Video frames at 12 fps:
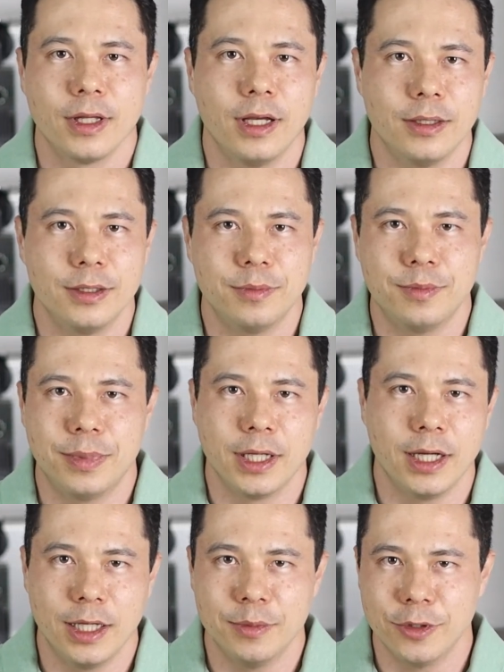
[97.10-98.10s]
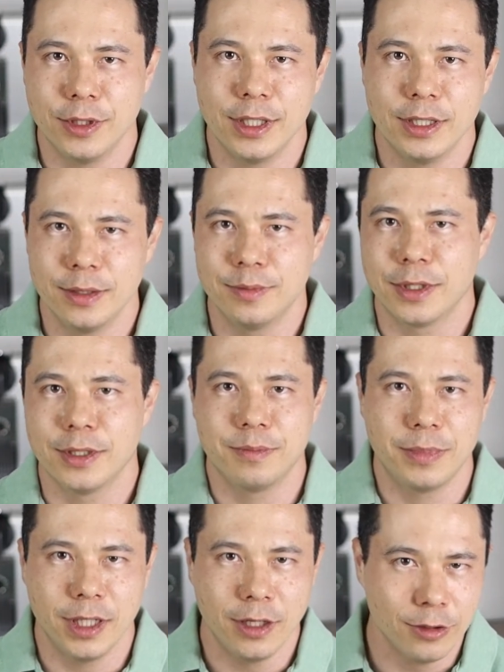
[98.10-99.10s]
né? de pegar e morrer, né? Porque
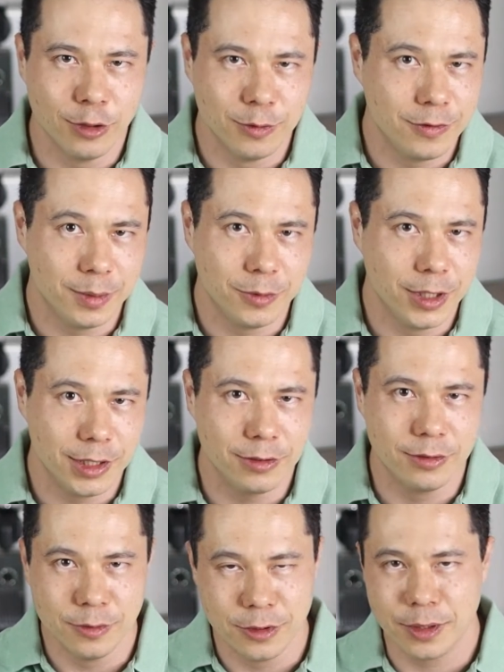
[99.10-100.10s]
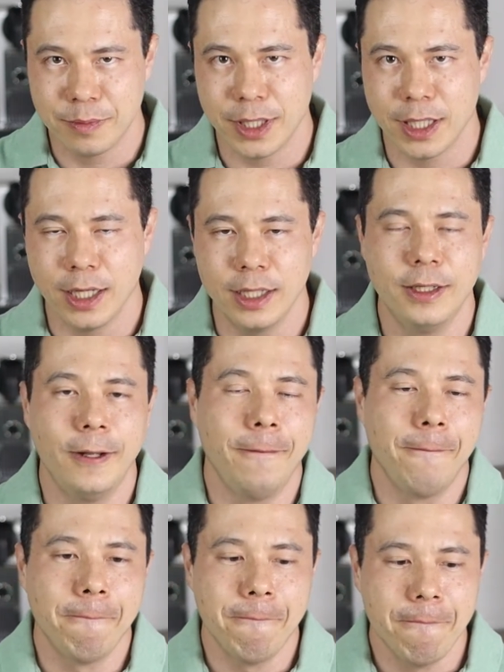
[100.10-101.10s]
pela Globo vai morrer todo mundo que pegar.
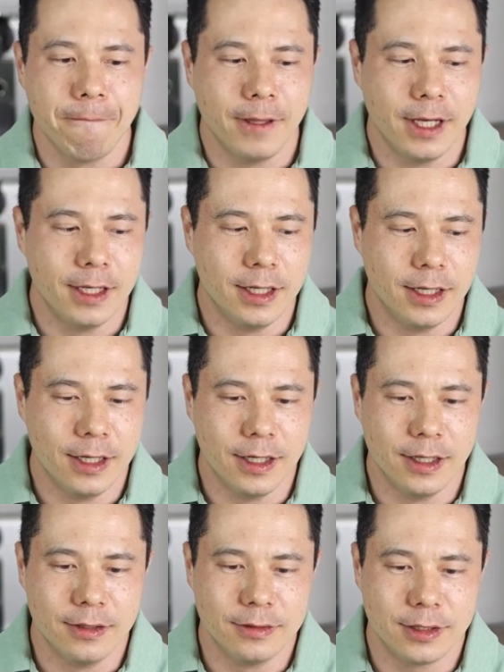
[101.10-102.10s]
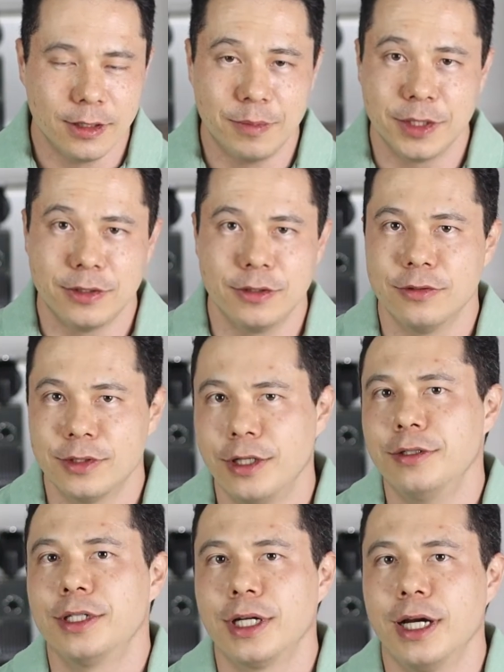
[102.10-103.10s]
Uh, então o pessoal não
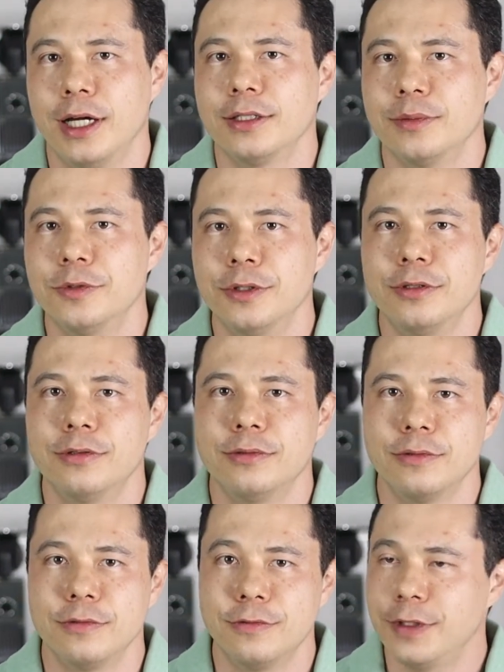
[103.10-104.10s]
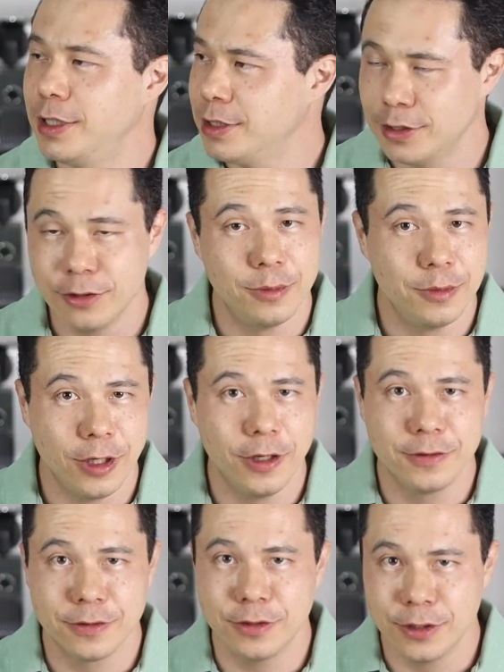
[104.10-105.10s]
saiu de casa muito, fez home
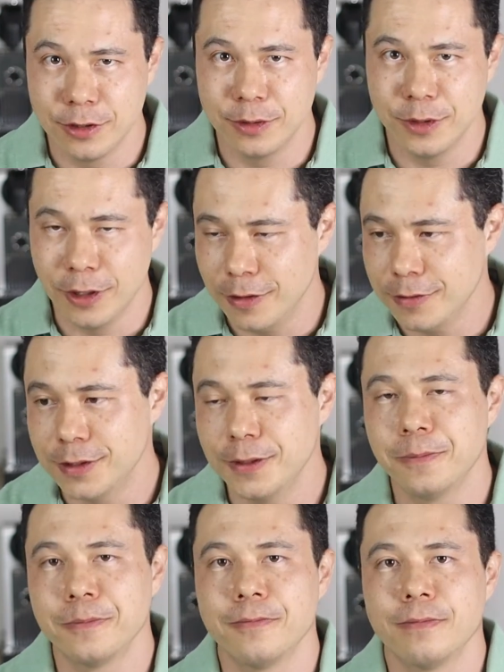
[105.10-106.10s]
office, ficou de home office,